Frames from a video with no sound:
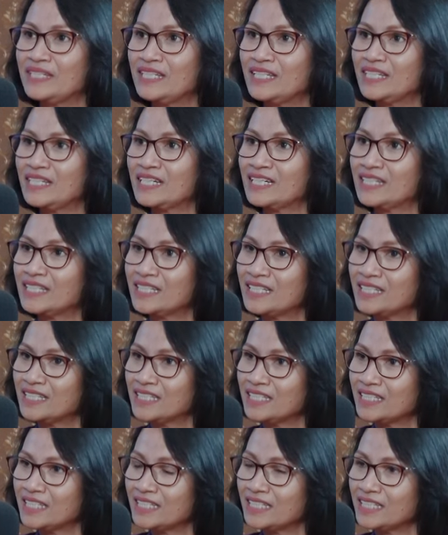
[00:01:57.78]
uh,
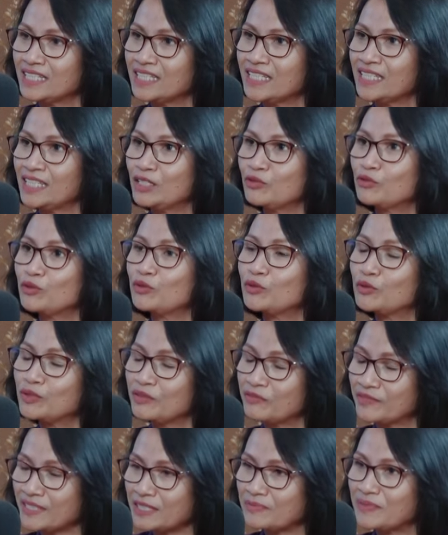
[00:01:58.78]
eh, di
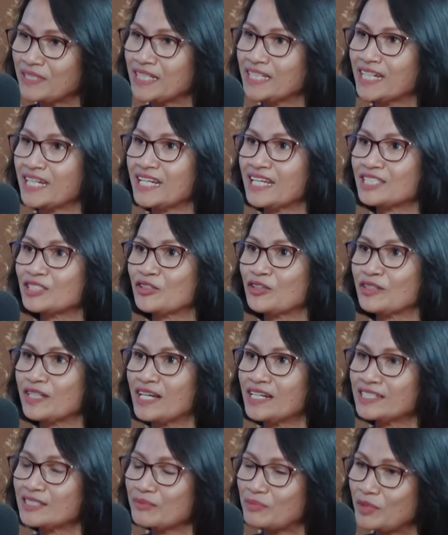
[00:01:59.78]
Universitas Pendidikan
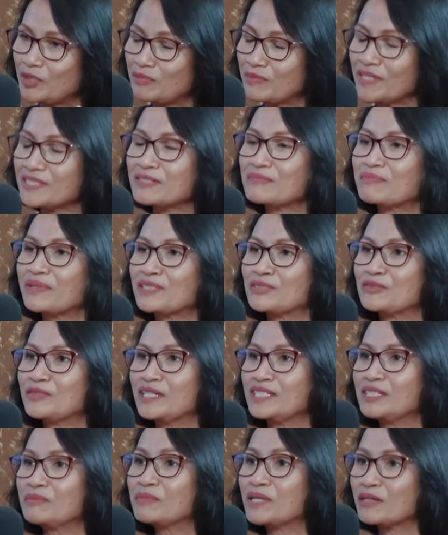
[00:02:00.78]
Nasional oh. sebelumnya sempat juga
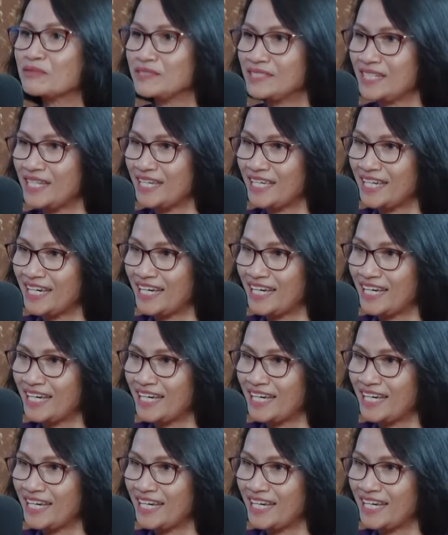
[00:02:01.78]
di Brawijaya.